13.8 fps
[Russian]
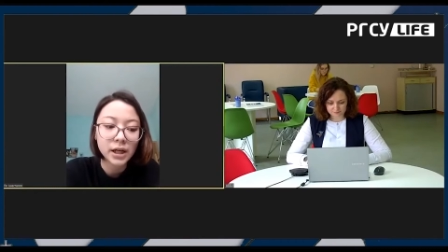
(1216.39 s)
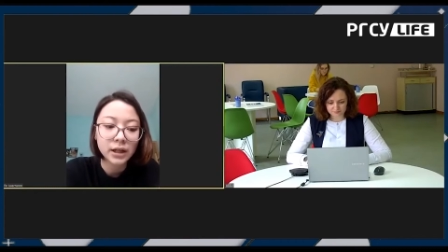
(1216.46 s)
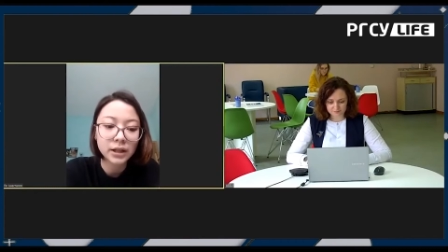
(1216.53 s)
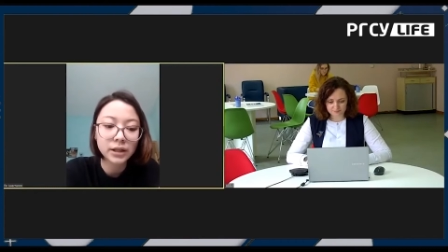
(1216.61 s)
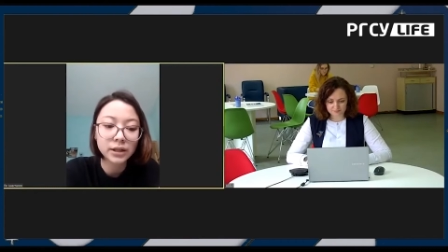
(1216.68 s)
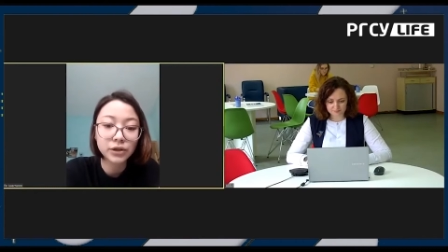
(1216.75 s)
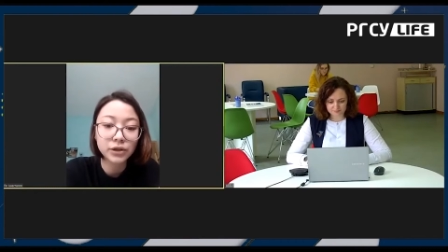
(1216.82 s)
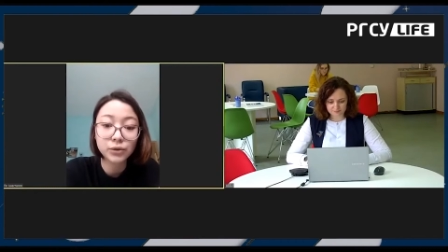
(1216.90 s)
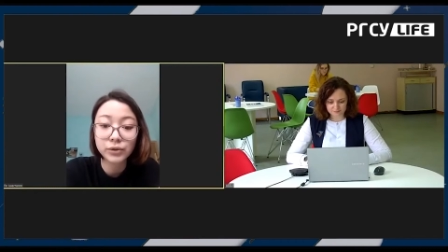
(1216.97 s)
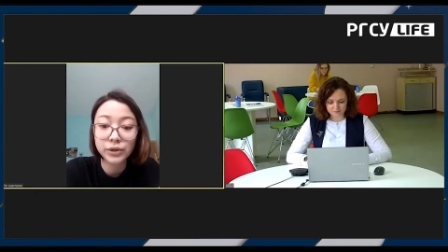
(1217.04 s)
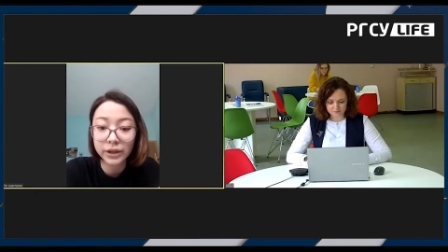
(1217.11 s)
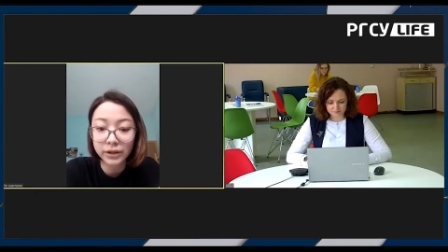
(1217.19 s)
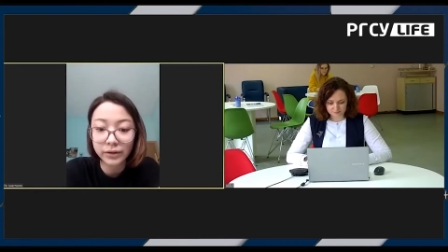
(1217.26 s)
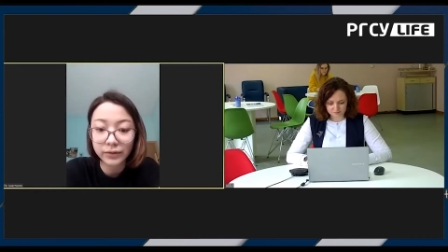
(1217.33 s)
э,
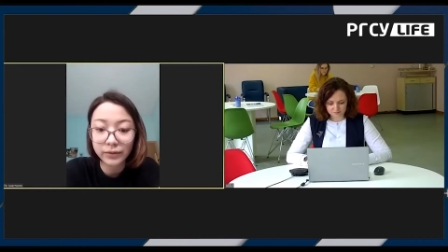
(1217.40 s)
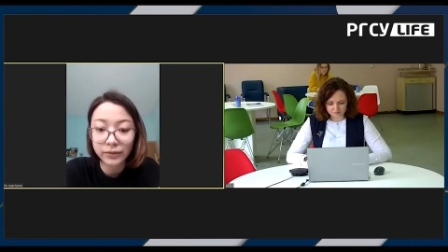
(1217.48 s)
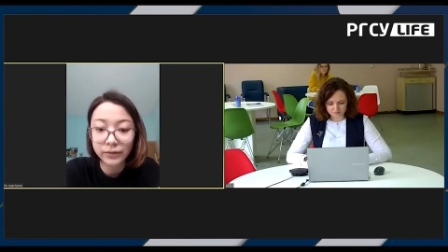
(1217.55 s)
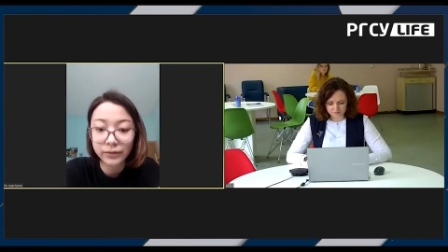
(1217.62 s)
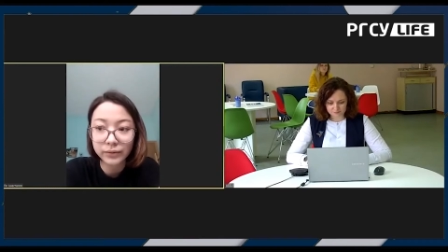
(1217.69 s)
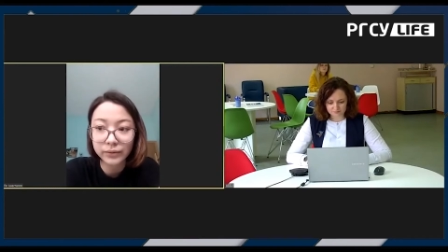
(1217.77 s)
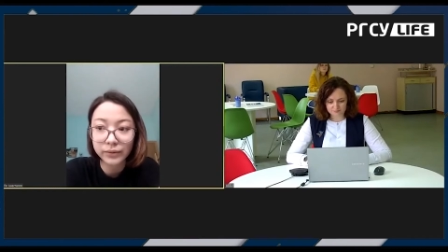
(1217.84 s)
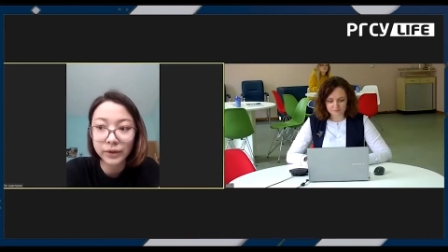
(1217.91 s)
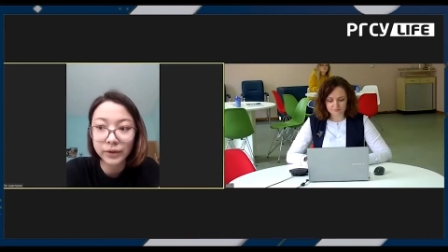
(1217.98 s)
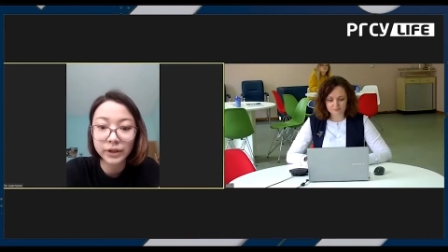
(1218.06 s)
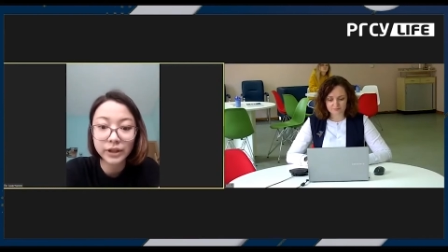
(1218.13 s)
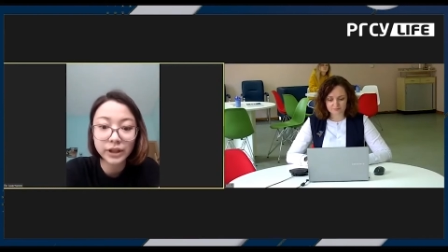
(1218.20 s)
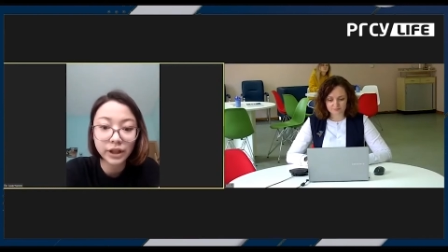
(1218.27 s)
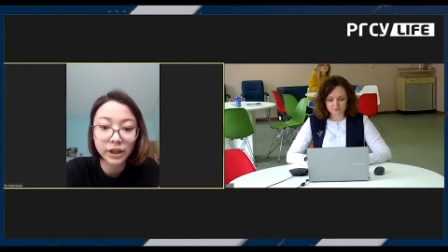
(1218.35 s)
студентов
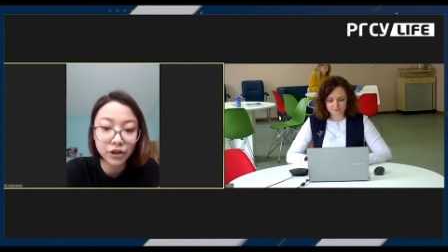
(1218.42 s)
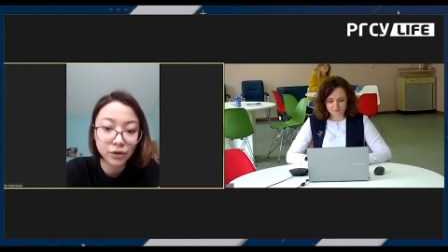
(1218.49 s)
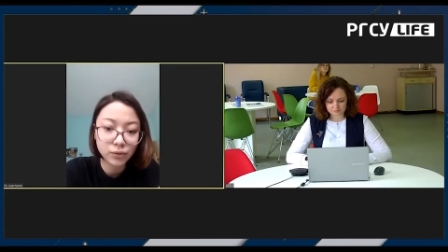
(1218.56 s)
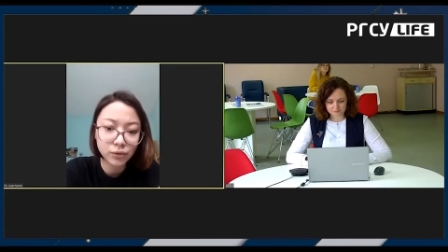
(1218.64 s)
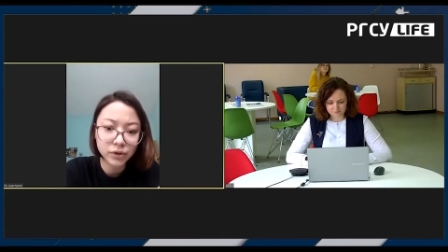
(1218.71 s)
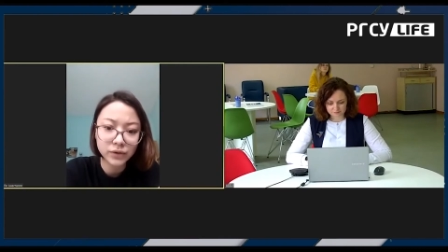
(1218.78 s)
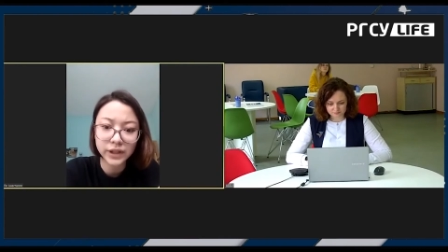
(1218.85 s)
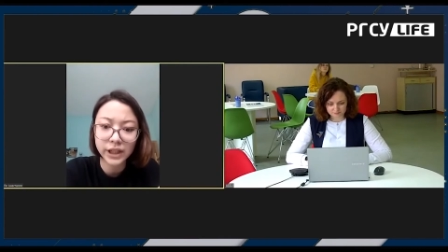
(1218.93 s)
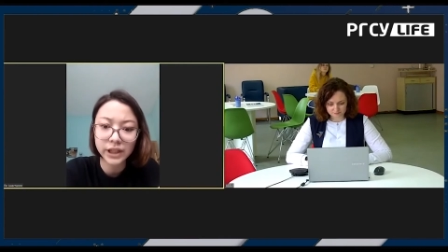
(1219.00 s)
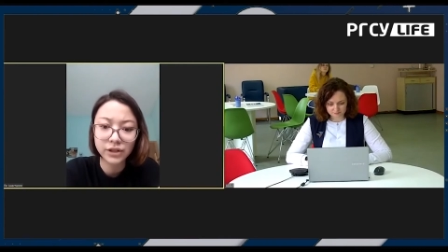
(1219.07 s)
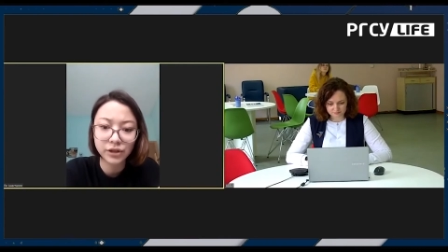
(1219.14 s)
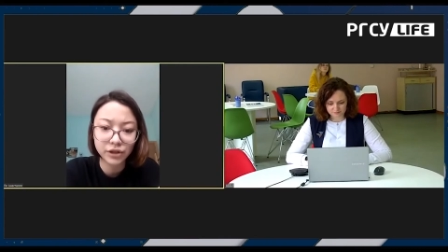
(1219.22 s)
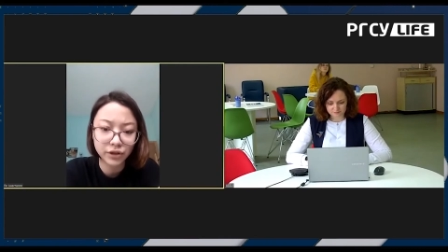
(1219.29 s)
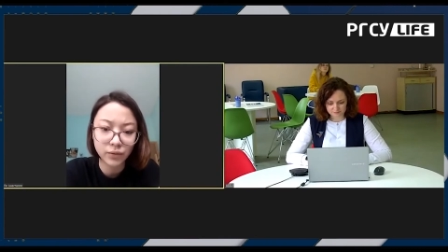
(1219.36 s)
э, старших курсов,
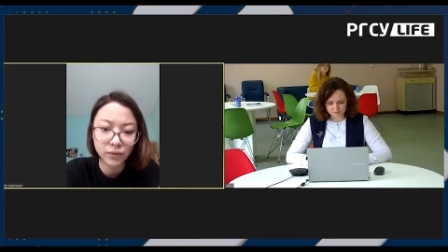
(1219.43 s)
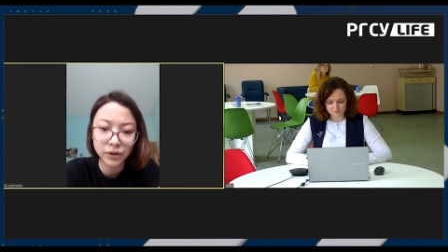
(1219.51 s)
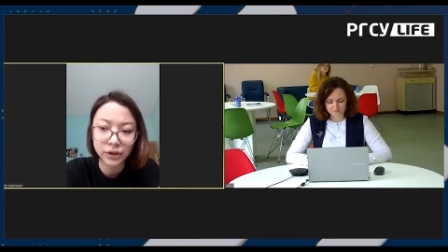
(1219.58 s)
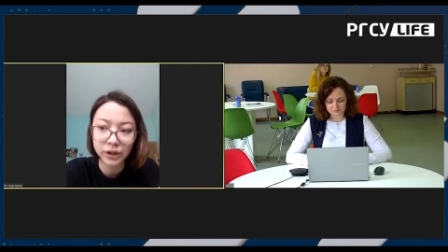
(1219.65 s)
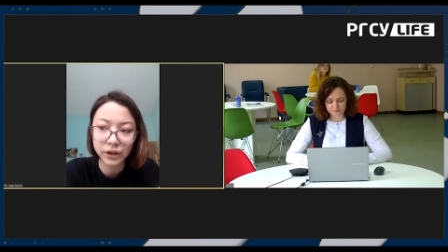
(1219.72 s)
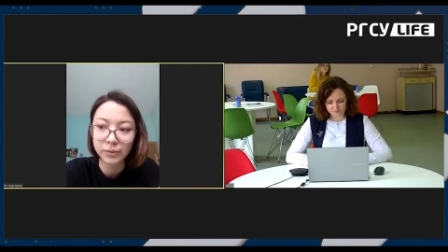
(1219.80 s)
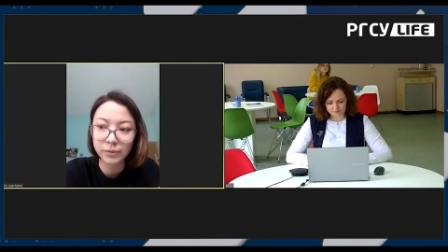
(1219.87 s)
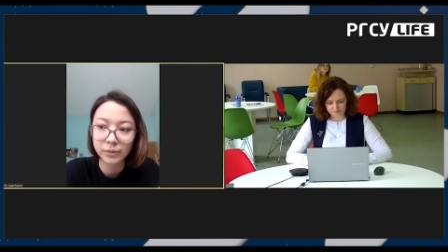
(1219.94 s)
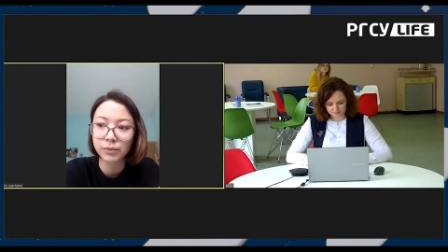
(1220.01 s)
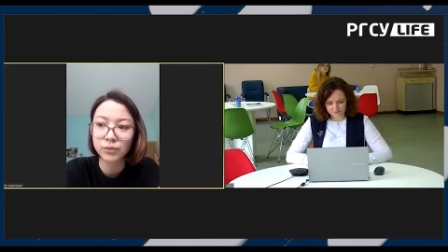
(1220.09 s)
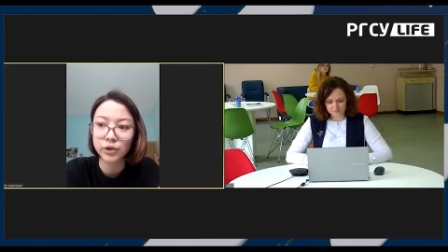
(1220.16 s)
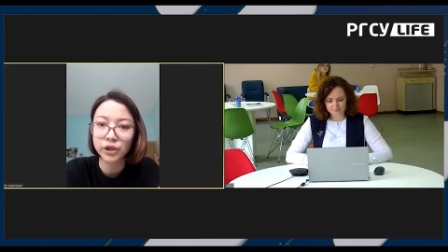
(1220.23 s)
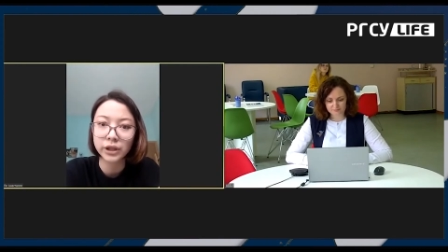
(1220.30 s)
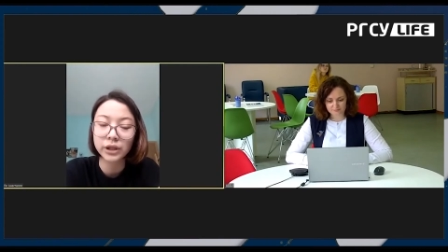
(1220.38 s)
третьих, четвертых, потому
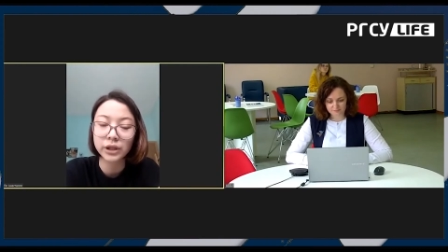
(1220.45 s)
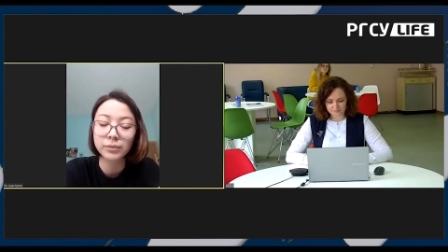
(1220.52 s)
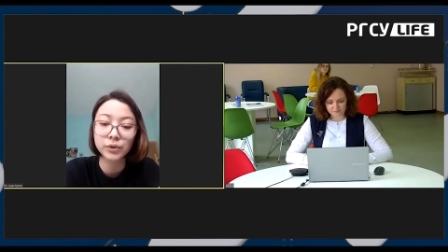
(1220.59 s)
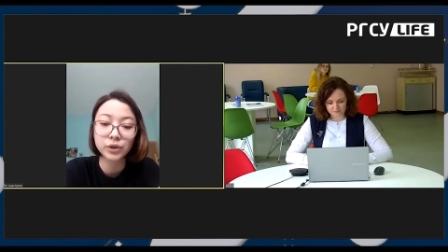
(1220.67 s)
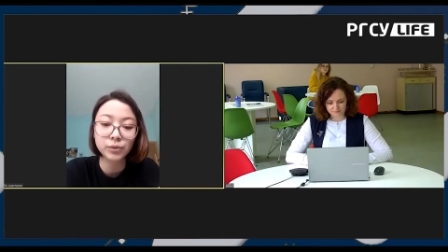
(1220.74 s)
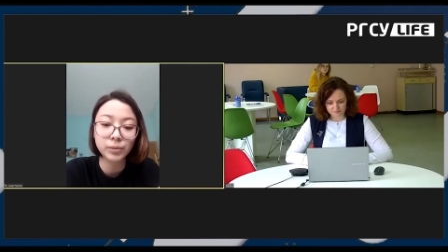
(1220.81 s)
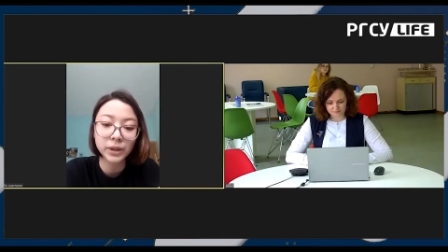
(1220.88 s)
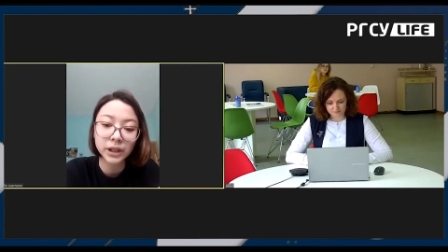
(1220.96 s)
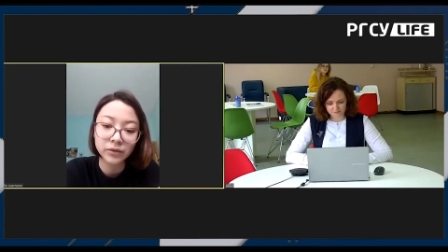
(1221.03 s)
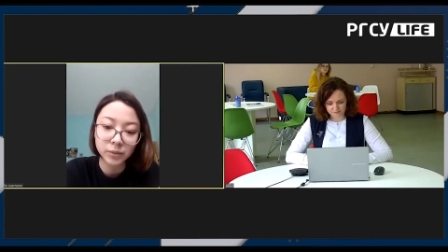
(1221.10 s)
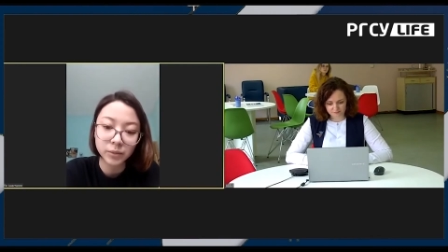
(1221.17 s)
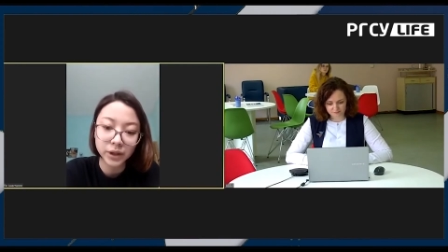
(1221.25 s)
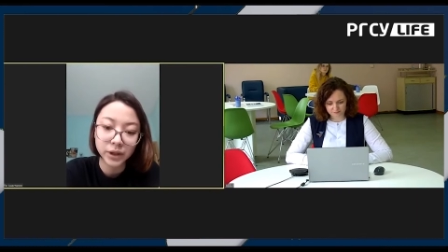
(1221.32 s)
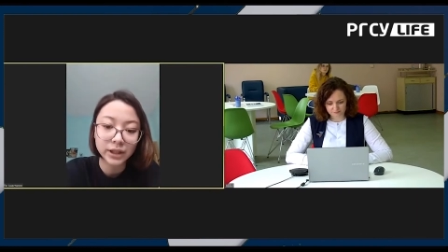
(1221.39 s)
что это поступление в
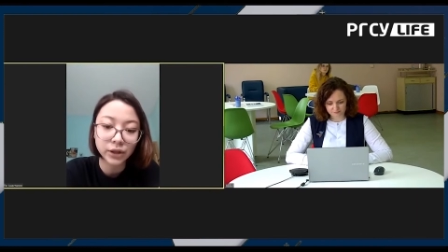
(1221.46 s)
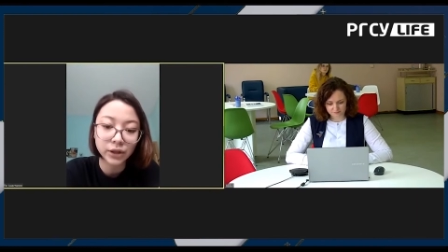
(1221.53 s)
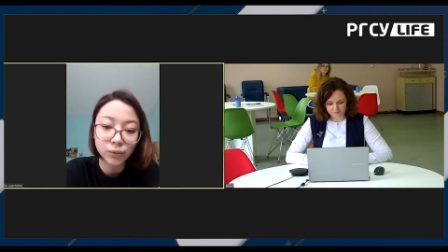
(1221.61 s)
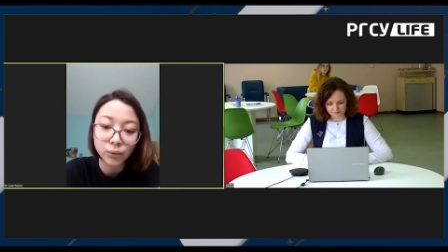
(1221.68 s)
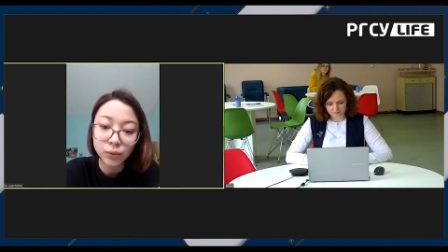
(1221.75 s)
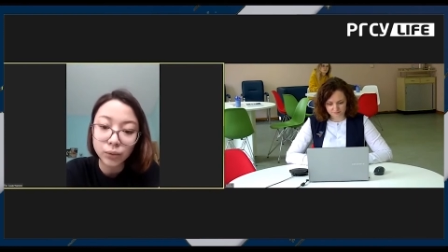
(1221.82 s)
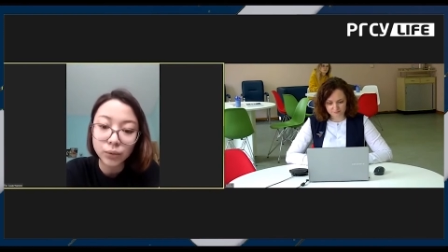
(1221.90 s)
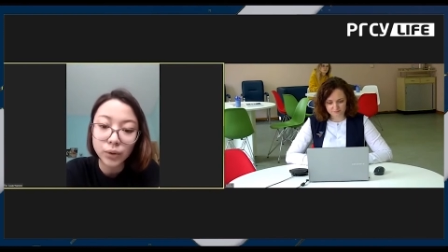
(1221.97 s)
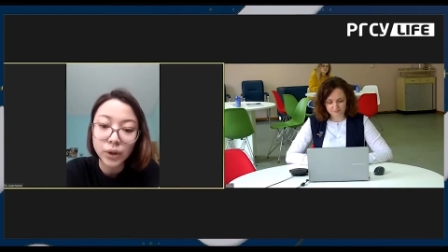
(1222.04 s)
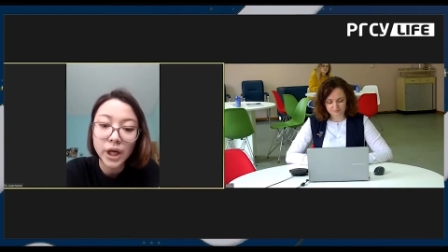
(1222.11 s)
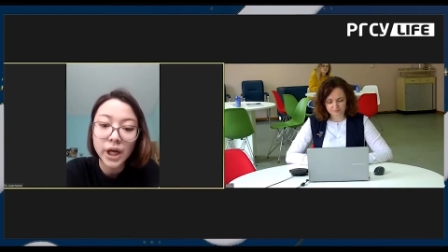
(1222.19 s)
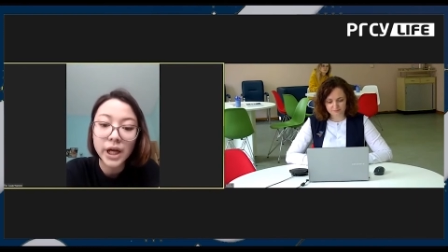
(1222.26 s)
магистратуру,